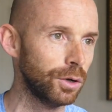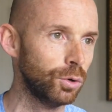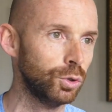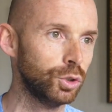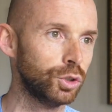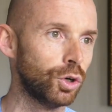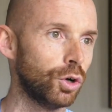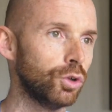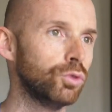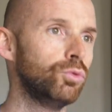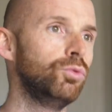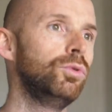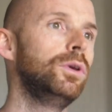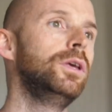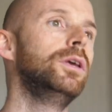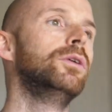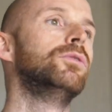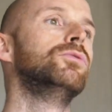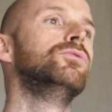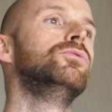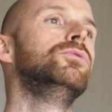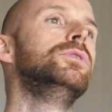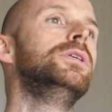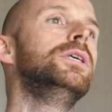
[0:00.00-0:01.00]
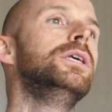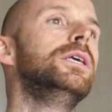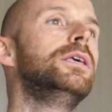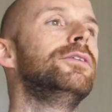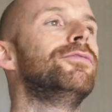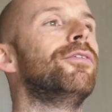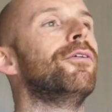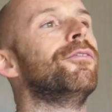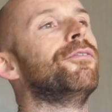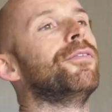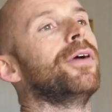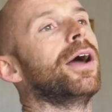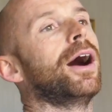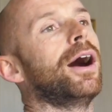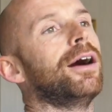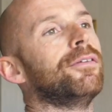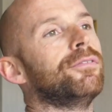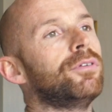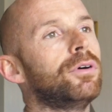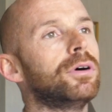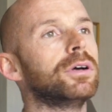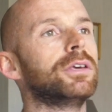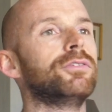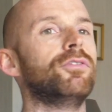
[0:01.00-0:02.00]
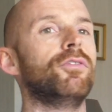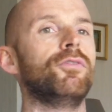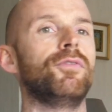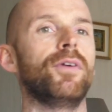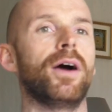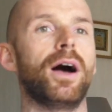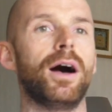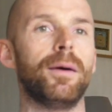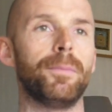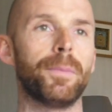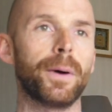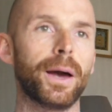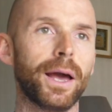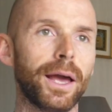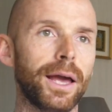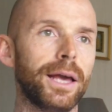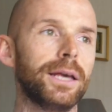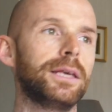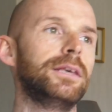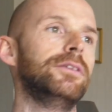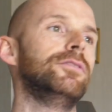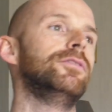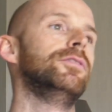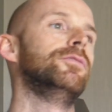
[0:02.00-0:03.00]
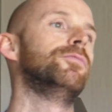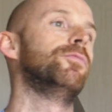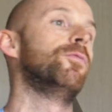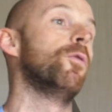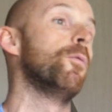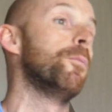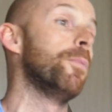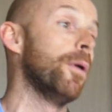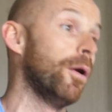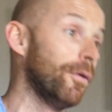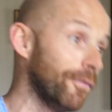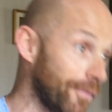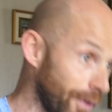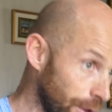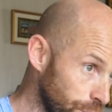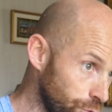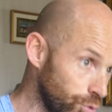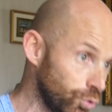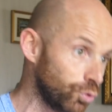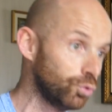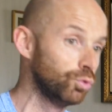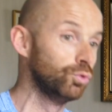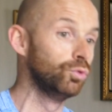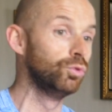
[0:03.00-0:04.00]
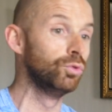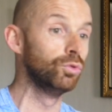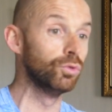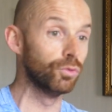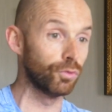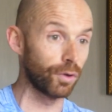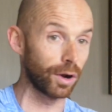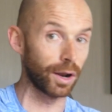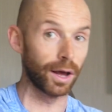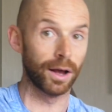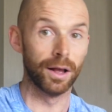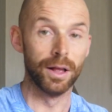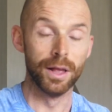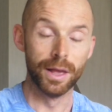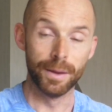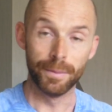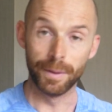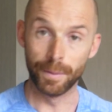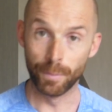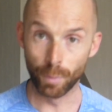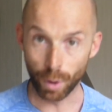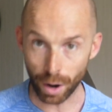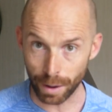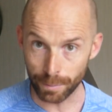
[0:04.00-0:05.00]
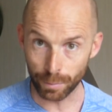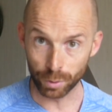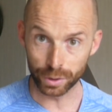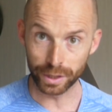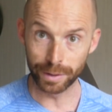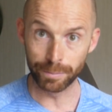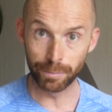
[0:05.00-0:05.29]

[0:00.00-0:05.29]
Aujourd'hui, on nous dit qu'il faut faire avant, qu'il faut faire après, qu'il faut pas en faire du tout. Voilà. Mais moi, à mon